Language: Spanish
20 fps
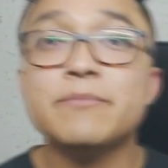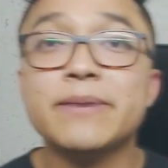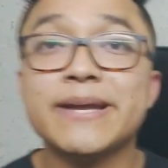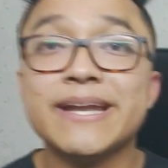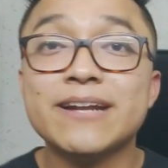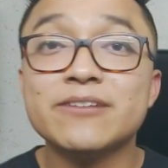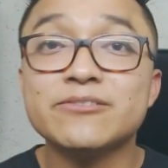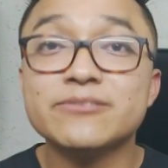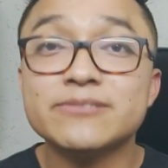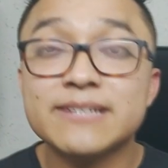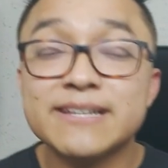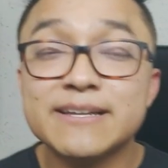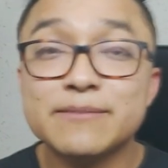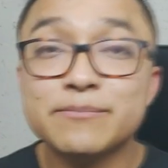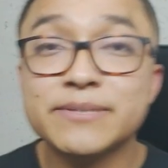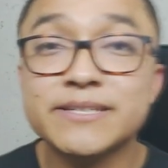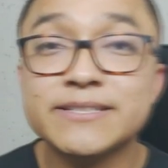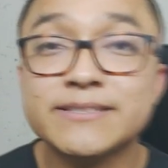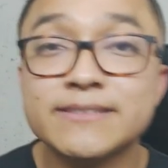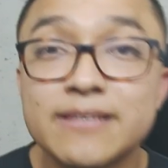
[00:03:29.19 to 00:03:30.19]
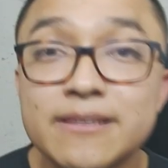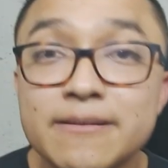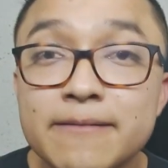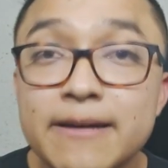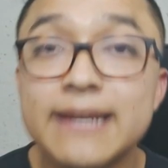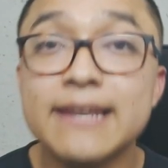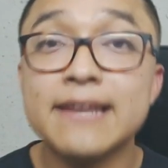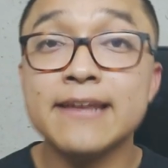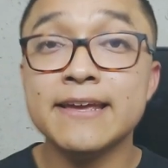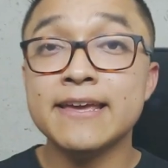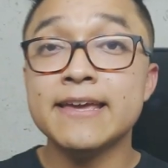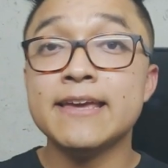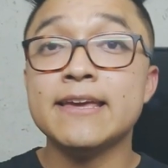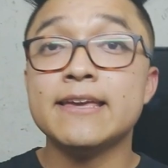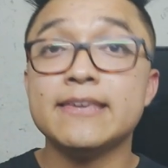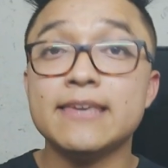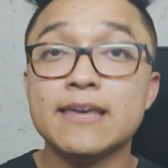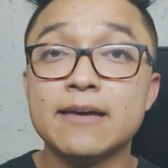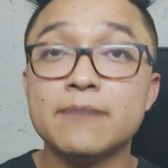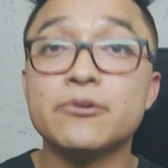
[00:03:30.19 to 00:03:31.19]
pararnos en la pista de baile
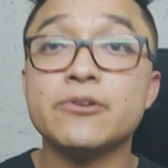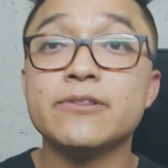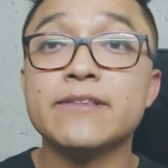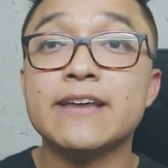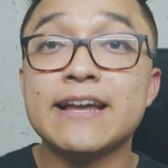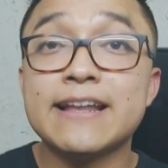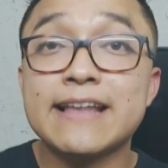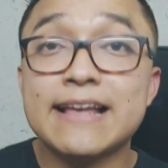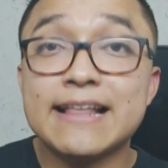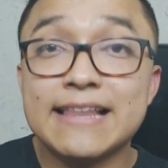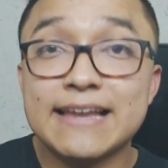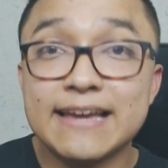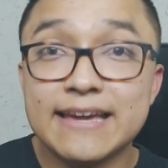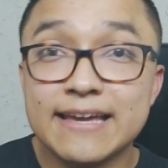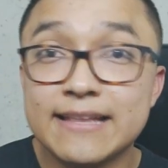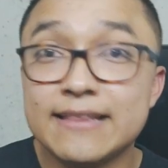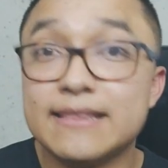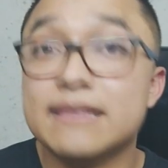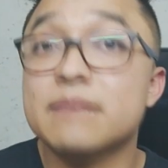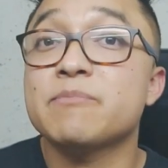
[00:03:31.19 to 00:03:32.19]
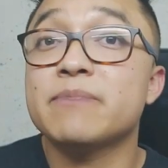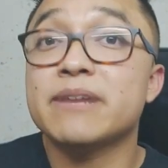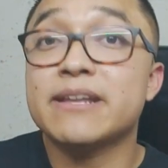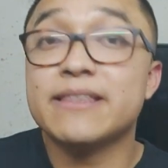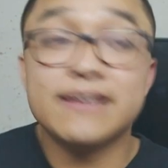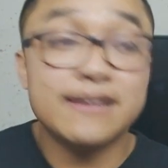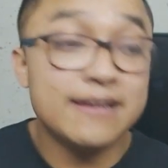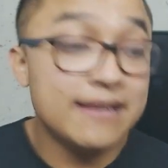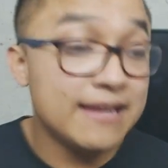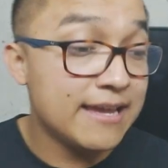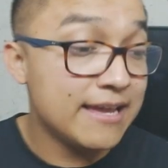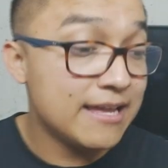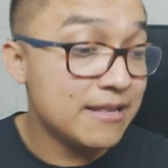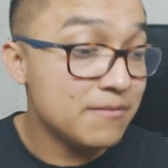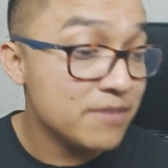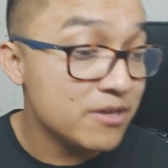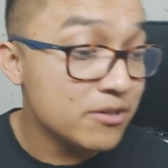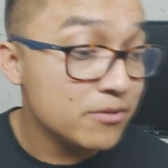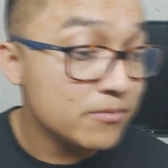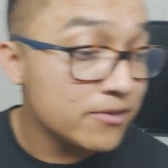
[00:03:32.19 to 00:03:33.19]
y abordar a la gente, perderle
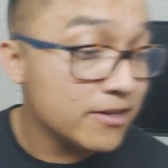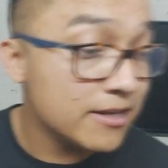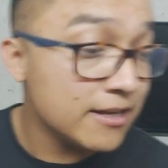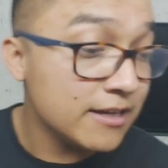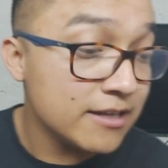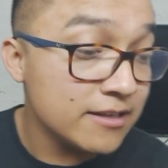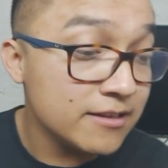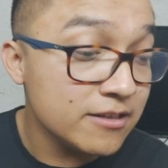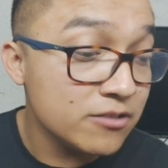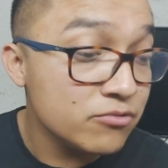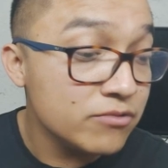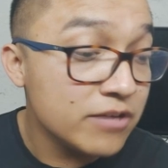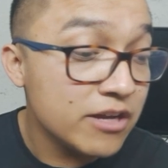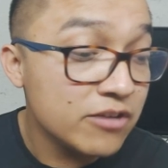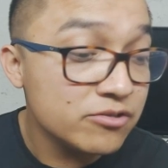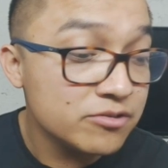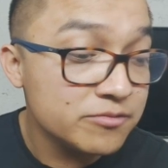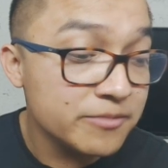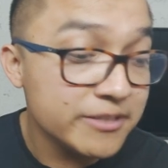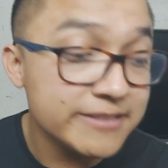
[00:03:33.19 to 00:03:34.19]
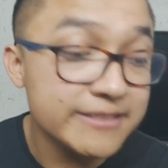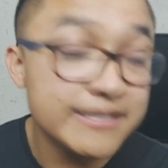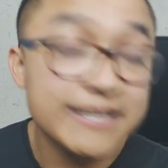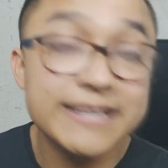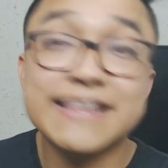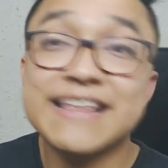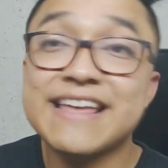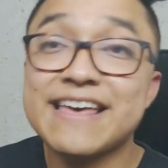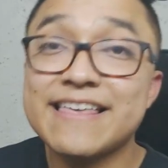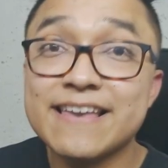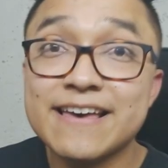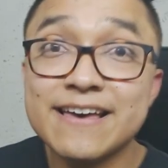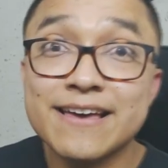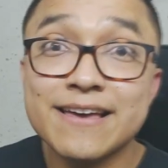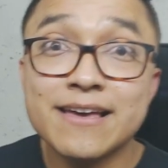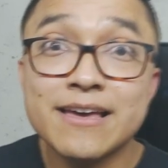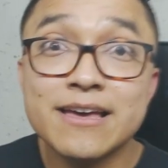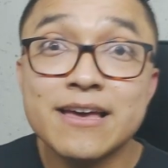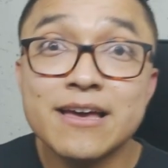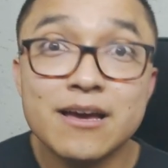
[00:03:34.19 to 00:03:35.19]
el miedo, porque la gente nunca nos va a hacer
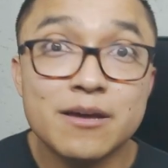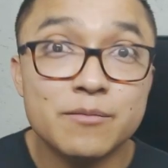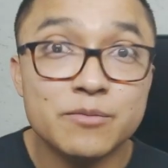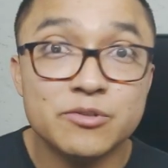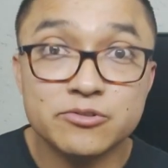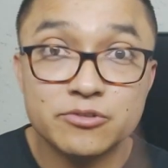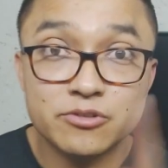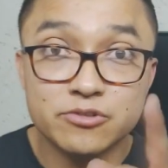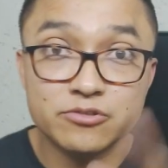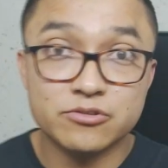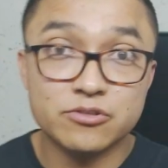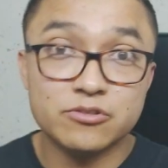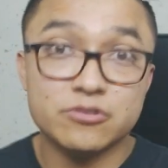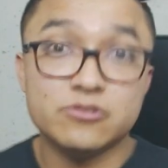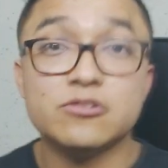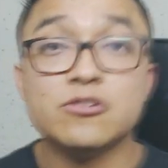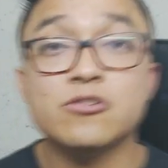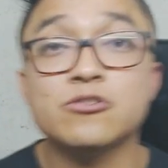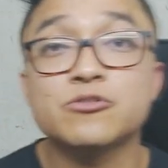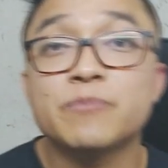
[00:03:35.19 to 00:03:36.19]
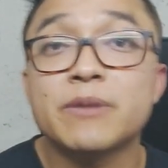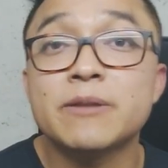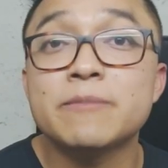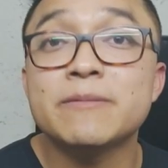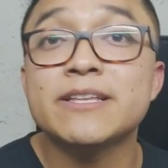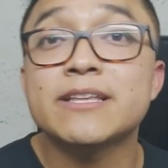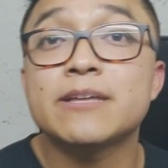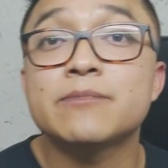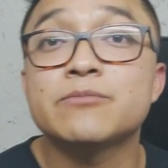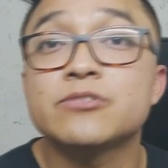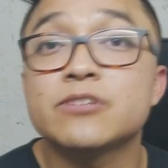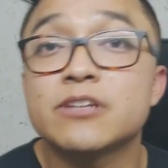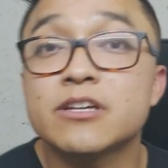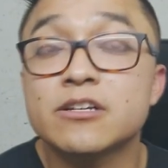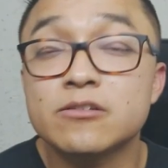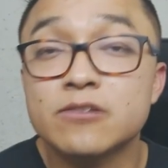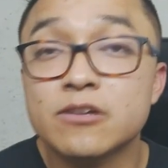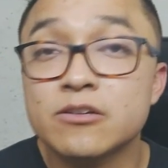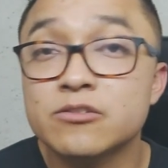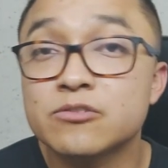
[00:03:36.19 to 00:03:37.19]
nada a menos que nosotros se los permitamos. ¿Y qué
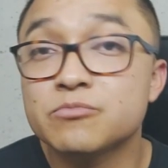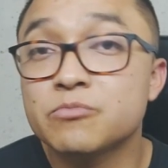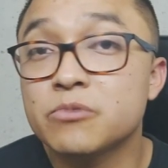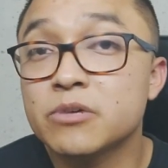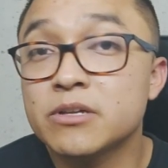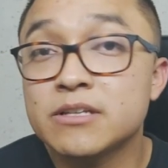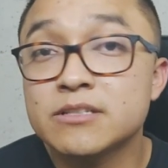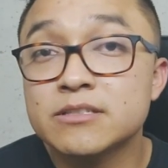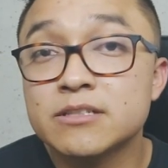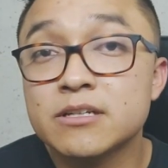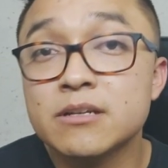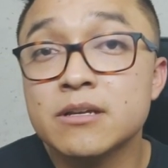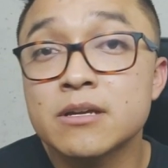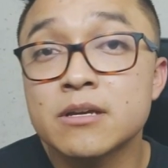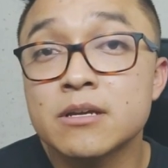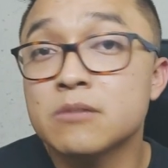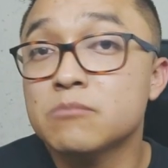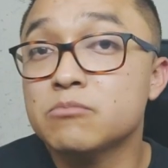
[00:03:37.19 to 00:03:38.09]
es lo que nos pueden hacer?